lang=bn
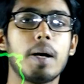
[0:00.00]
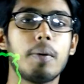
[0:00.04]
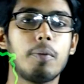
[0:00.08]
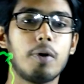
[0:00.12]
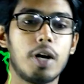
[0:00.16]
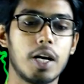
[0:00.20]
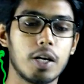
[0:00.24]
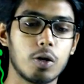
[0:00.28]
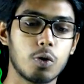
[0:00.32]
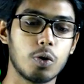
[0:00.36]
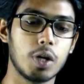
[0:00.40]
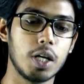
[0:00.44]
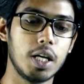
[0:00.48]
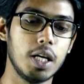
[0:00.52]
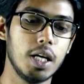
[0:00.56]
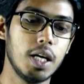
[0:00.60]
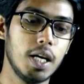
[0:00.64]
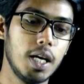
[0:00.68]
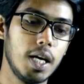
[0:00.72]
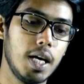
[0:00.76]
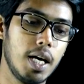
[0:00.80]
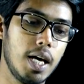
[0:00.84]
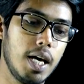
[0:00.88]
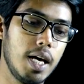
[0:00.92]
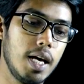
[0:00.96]
ব্যবহার করি
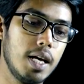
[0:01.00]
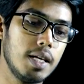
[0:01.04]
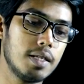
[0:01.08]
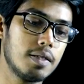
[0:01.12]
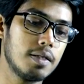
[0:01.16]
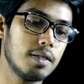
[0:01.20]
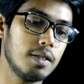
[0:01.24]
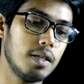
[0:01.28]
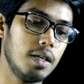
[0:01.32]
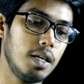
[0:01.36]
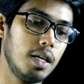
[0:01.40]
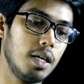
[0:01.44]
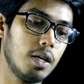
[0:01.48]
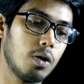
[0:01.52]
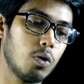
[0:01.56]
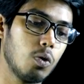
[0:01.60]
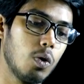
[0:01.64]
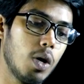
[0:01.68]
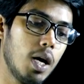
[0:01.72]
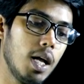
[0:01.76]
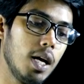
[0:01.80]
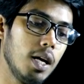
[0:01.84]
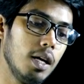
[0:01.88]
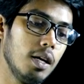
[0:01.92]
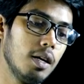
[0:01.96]
এস
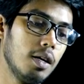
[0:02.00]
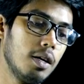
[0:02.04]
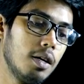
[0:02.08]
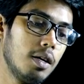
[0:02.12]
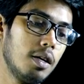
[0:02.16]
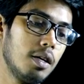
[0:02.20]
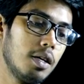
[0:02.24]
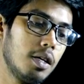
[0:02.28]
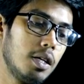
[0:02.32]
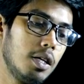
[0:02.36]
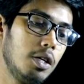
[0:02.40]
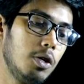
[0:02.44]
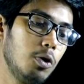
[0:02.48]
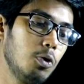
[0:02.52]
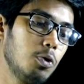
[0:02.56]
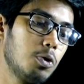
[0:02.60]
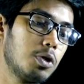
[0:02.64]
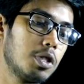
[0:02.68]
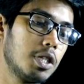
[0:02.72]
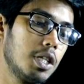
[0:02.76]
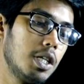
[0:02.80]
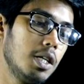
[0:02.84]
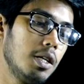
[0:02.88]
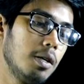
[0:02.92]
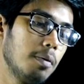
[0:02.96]
ইকুয়াল
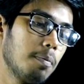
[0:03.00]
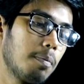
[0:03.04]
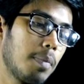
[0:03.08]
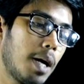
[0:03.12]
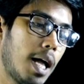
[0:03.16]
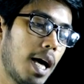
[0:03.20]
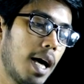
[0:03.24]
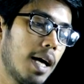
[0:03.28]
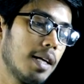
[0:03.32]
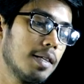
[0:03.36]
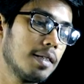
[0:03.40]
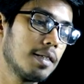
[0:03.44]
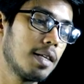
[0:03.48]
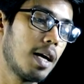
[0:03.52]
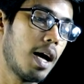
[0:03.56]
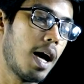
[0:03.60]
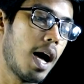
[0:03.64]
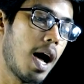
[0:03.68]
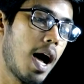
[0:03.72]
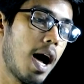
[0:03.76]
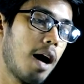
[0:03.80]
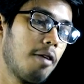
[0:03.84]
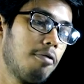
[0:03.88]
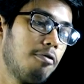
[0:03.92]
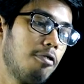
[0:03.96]
ইউটি প্লাস
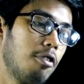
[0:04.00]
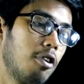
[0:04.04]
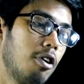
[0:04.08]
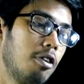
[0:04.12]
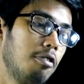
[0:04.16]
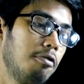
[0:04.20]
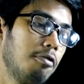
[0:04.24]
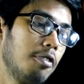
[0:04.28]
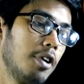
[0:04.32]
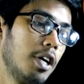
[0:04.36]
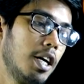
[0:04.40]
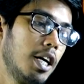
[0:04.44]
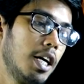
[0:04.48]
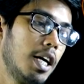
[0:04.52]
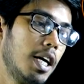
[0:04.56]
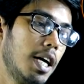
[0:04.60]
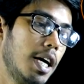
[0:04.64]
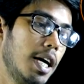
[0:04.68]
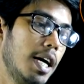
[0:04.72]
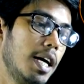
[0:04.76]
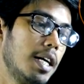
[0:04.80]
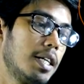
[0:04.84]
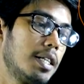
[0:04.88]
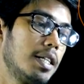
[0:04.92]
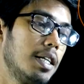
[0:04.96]
হাফ অফ
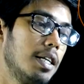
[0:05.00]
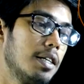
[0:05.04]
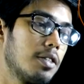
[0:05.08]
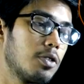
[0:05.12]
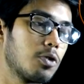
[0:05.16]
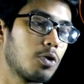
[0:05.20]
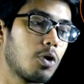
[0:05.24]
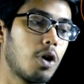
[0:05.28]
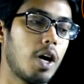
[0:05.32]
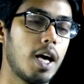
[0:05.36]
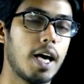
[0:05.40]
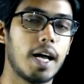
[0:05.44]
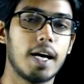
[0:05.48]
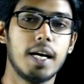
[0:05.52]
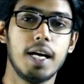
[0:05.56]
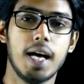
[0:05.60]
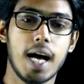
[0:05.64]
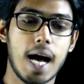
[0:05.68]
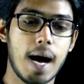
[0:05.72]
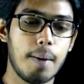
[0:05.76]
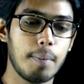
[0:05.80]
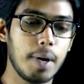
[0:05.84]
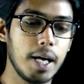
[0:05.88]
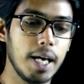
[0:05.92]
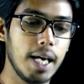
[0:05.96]
এটি স্কোয়ার
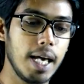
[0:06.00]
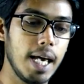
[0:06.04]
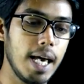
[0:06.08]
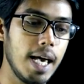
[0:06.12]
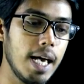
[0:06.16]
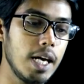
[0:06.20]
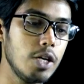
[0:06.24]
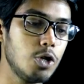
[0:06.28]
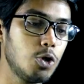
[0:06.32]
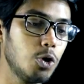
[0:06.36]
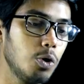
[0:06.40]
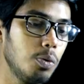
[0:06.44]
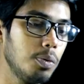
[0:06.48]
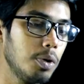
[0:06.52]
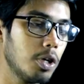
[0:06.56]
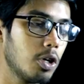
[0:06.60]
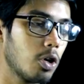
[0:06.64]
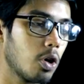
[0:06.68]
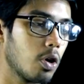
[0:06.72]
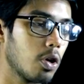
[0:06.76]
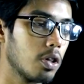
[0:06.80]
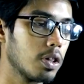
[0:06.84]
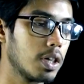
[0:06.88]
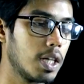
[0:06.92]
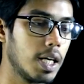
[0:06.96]
আমরা এই
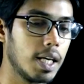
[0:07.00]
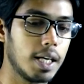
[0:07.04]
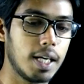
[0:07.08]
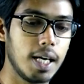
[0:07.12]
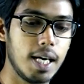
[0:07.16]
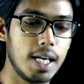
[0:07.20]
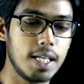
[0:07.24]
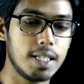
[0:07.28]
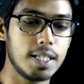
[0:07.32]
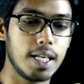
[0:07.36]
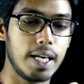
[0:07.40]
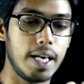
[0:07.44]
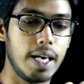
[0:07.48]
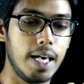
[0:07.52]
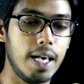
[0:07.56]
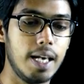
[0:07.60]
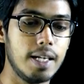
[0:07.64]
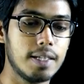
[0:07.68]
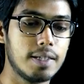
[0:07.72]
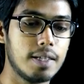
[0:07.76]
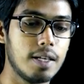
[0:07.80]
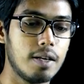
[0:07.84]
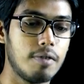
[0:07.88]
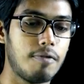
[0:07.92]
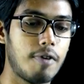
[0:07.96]
সমীকরণ থেকে এই যে
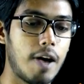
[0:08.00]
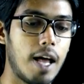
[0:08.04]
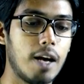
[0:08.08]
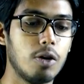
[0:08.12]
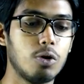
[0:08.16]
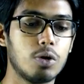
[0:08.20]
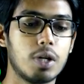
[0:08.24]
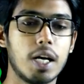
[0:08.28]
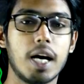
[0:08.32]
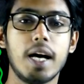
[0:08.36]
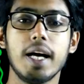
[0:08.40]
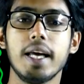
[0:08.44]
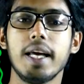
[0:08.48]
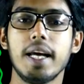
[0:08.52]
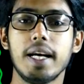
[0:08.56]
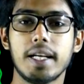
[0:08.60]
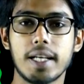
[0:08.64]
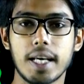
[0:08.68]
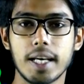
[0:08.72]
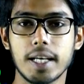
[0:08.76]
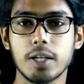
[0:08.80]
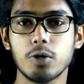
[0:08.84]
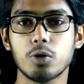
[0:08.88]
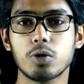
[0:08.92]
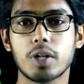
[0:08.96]
এস এর ভ্যালুটা
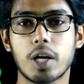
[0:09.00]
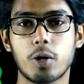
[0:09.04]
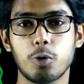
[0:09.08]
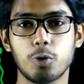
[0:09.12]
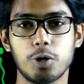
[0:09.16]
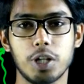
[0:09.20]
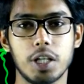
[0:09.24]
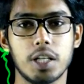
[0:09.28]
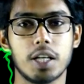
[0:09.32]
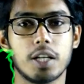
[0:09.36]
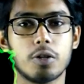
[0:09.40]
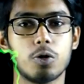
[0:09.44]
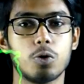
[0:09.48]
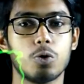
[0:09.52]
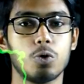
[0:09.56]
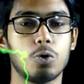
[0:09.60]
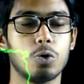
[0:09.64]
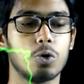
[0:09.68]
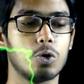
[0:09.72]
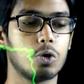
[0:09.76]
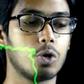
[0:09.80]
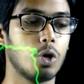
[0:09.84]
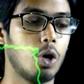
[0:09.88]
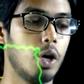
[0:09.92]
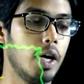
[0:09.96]
এটাই কিন্তু তার অতিক্রান্ত
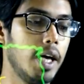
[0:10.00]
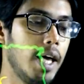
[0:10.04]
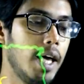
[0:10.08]
দূরত্ব